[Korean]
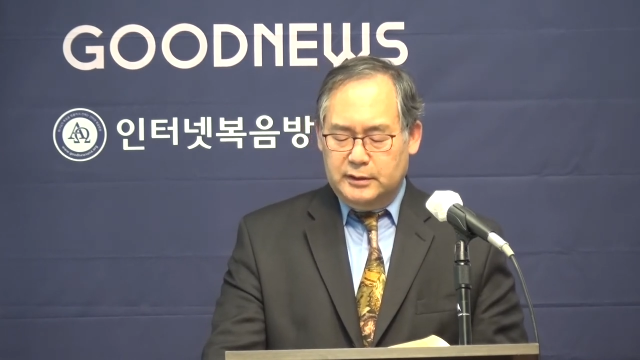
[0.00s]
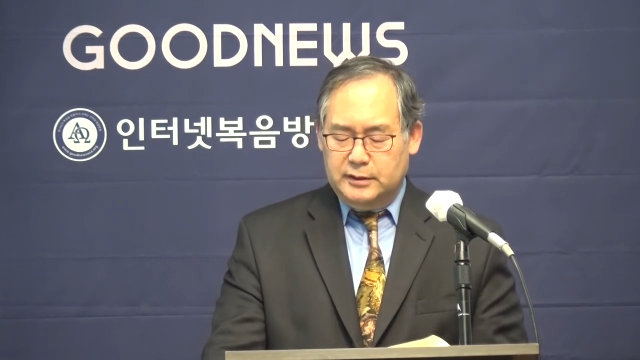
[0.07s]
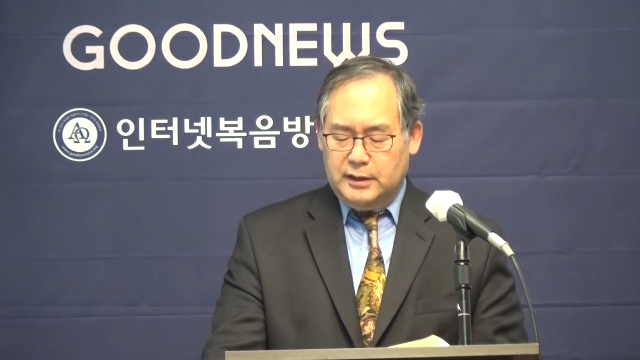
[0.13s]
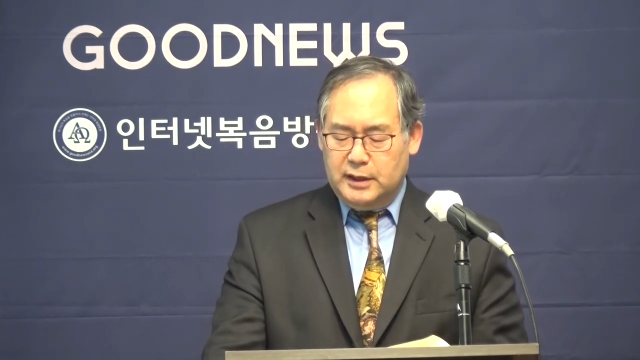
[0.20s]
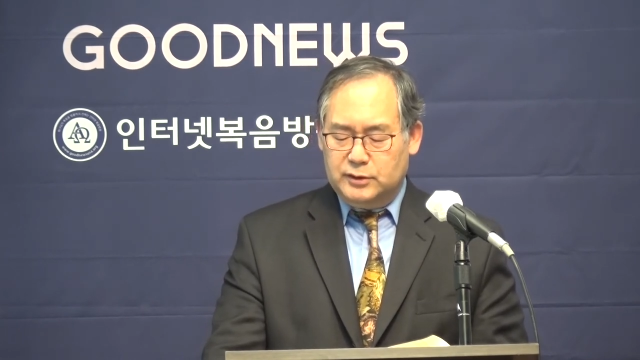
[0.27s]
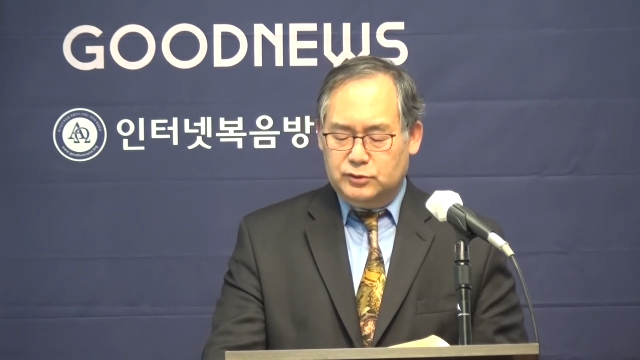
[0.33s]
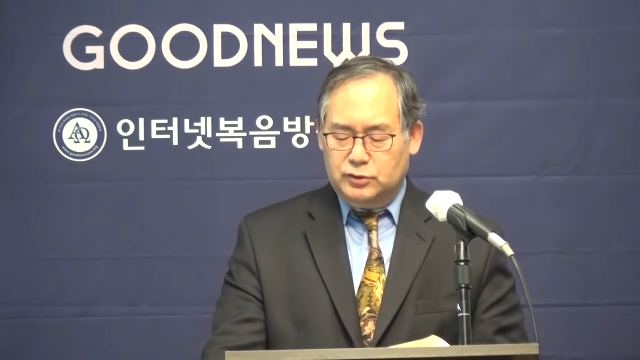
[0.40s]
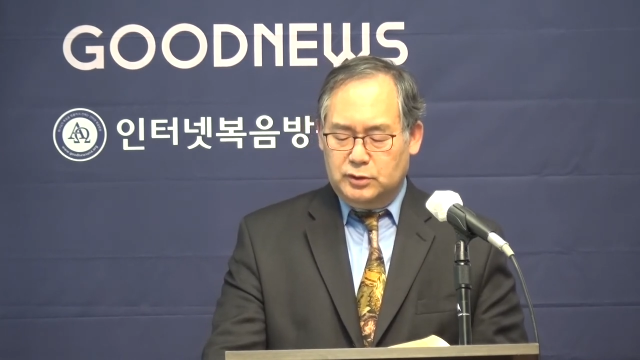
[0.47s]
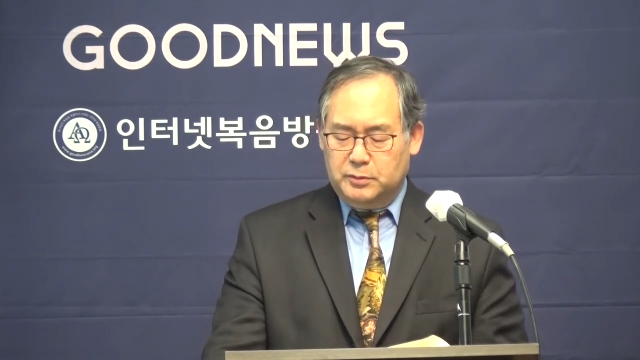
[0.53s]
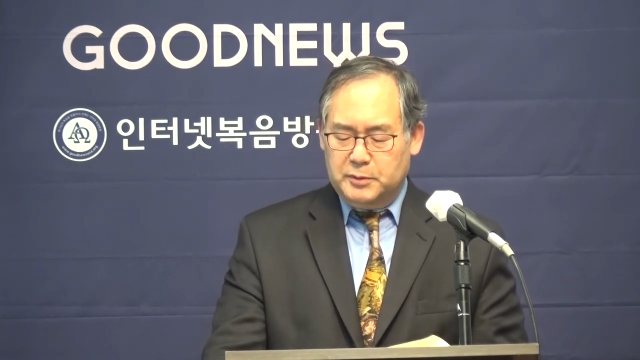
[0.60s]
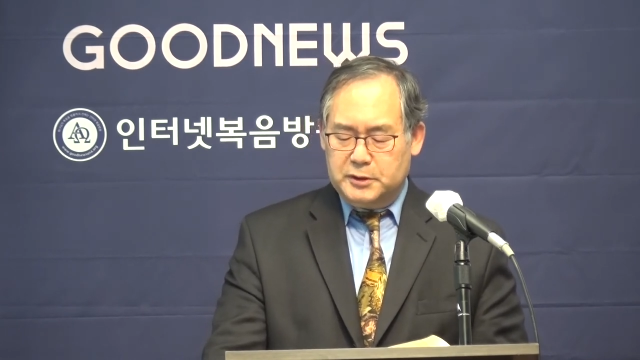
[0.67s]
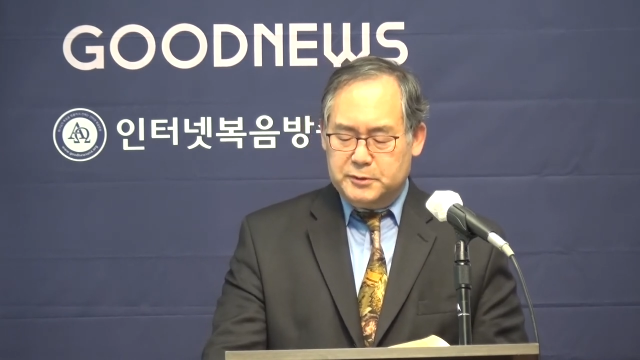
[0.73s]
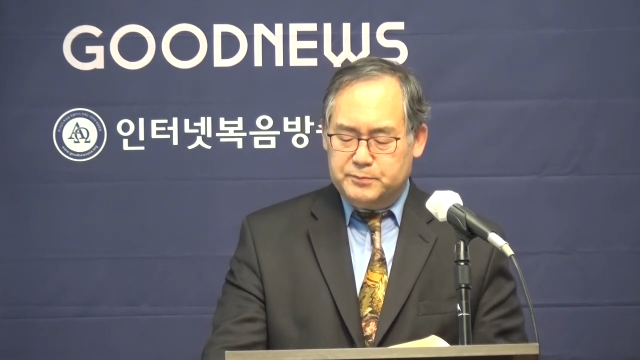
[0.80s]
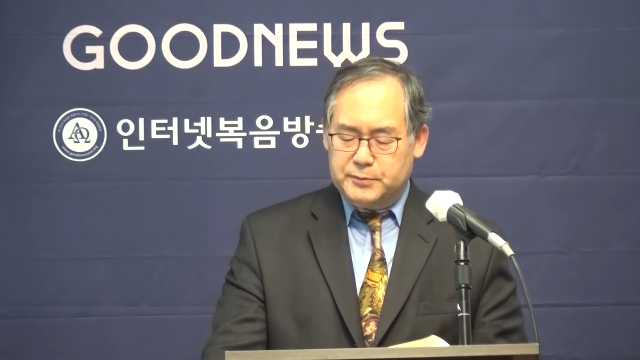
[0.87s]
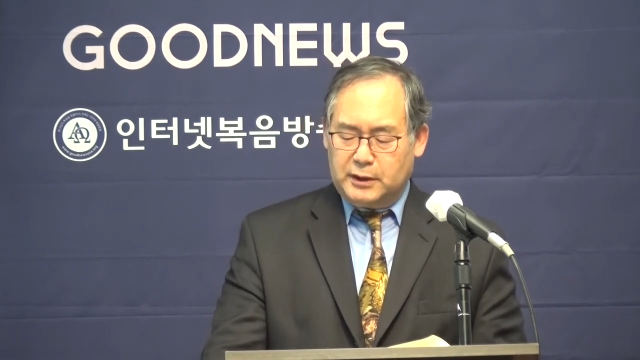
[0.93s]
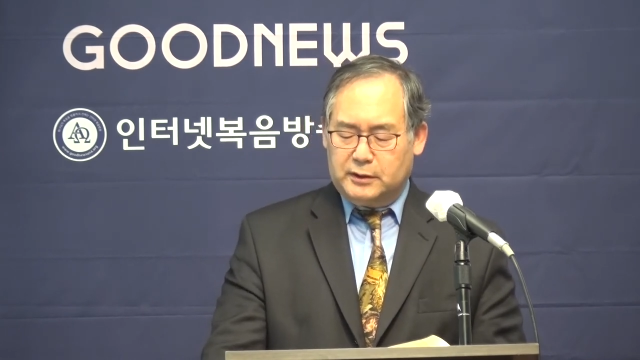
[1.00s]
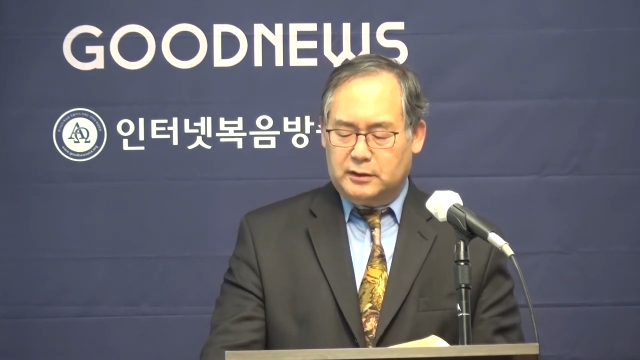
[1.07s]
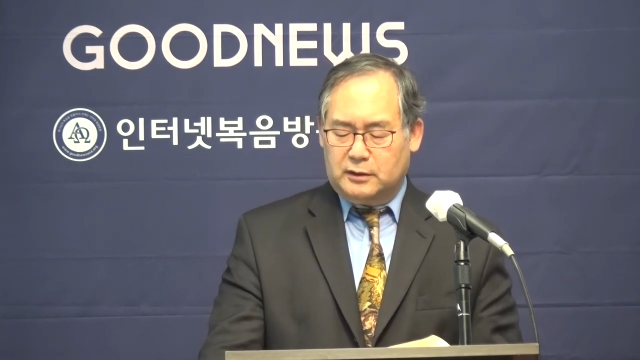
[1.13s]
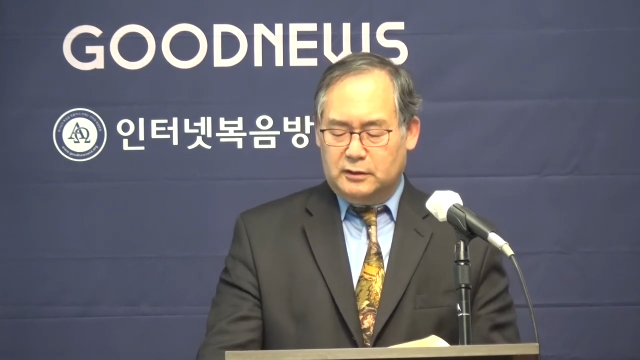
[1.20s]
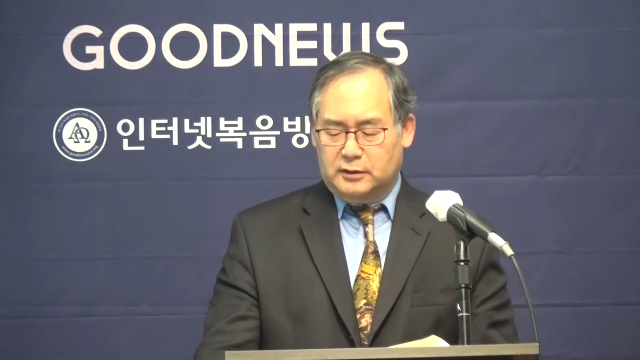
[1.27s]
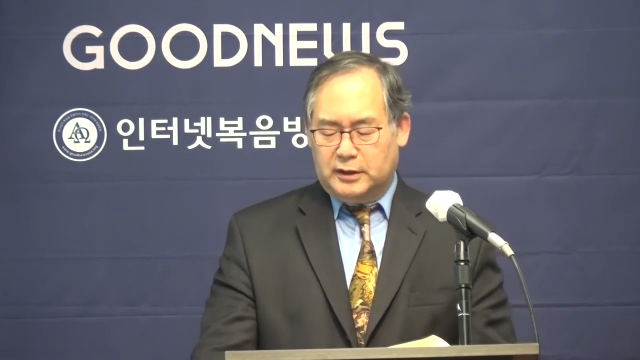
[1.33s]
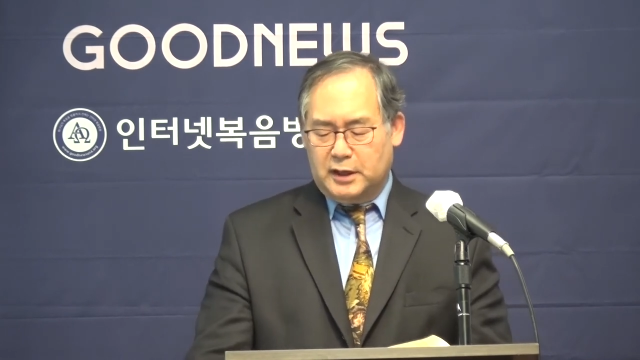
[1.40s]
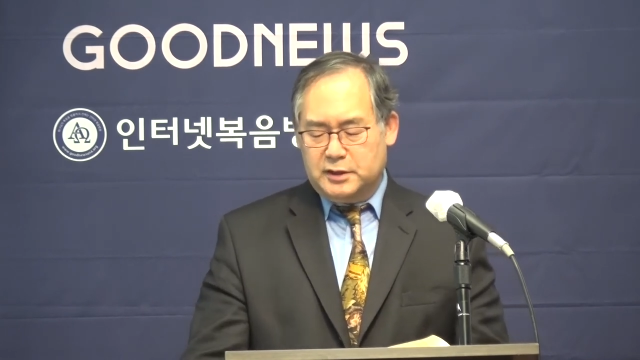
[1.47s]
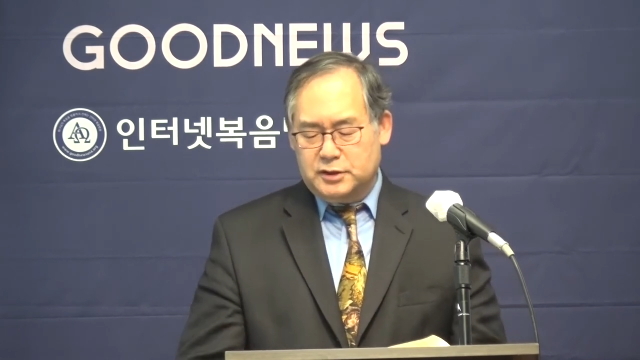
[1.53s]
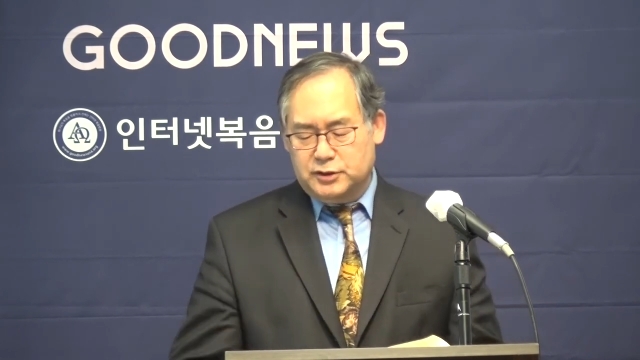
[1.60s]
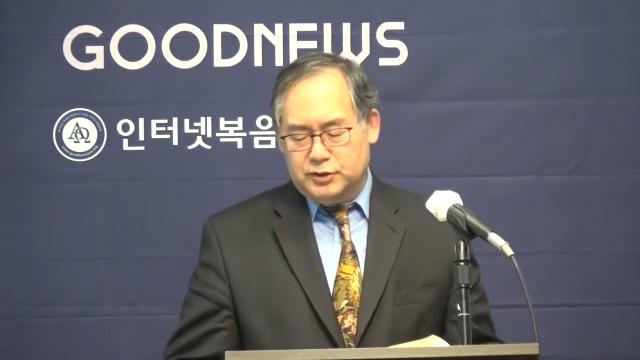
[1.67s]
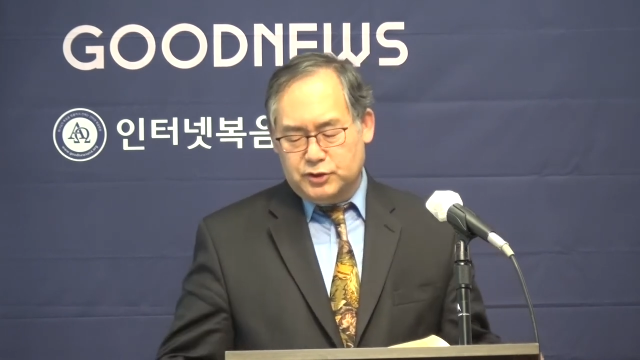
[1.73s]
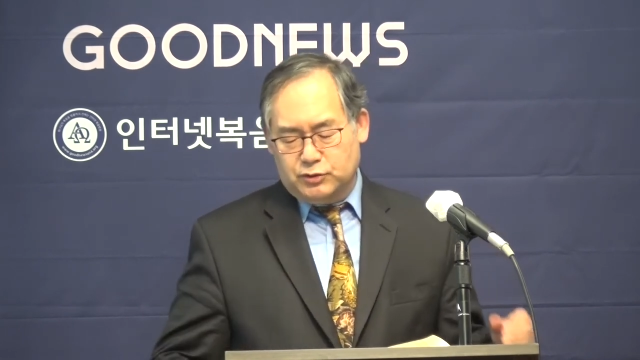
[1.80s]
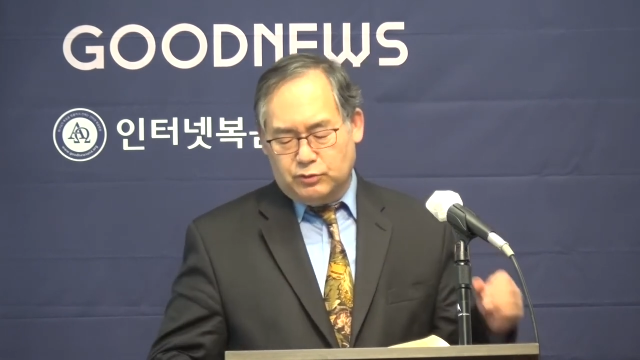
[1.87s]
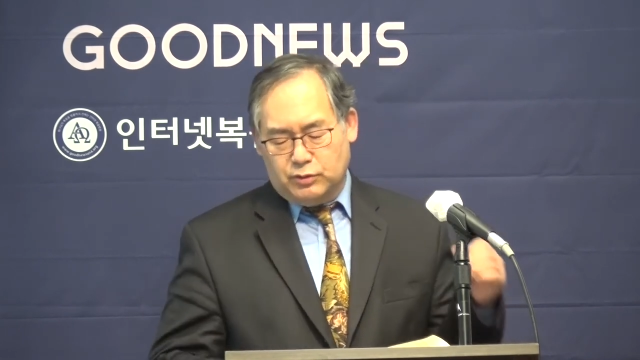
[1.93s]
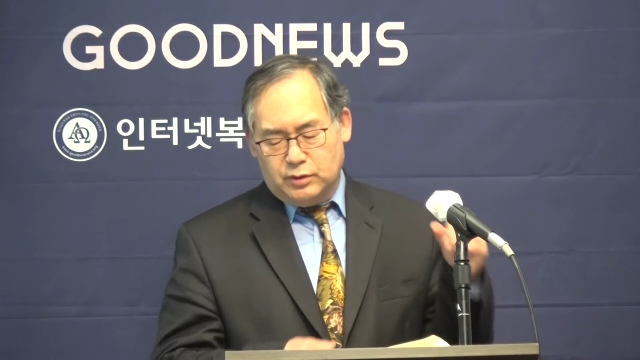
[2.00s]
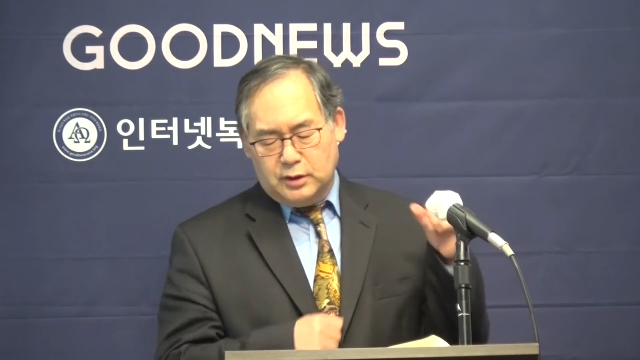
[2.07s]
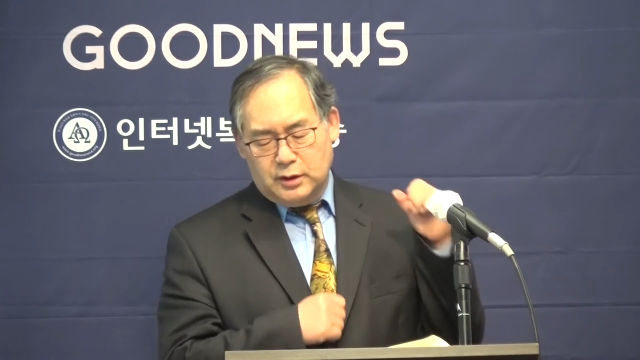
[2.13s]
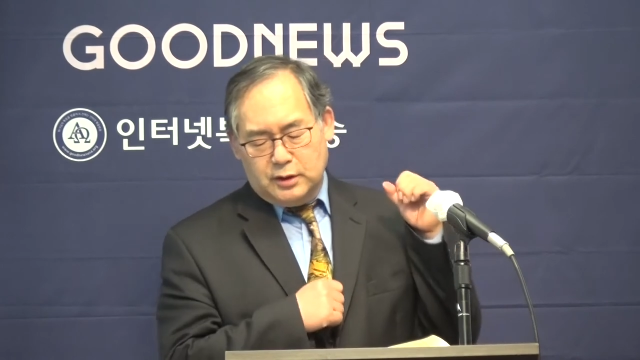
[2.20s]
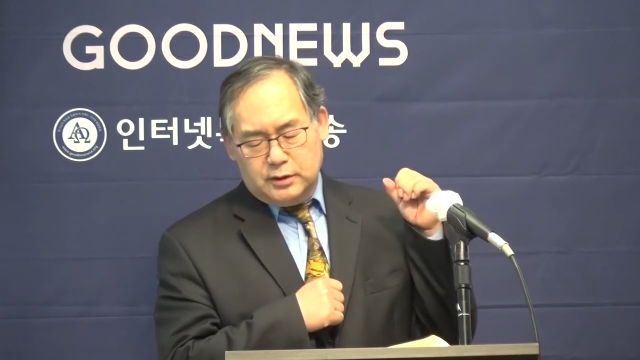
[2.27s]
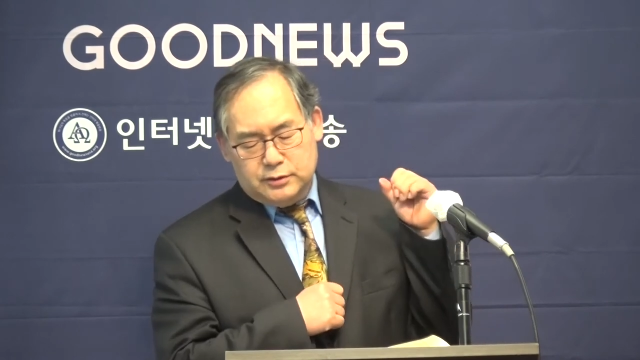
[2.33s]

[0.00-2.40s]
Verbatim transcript: 예수님의 십자가를 대신 지고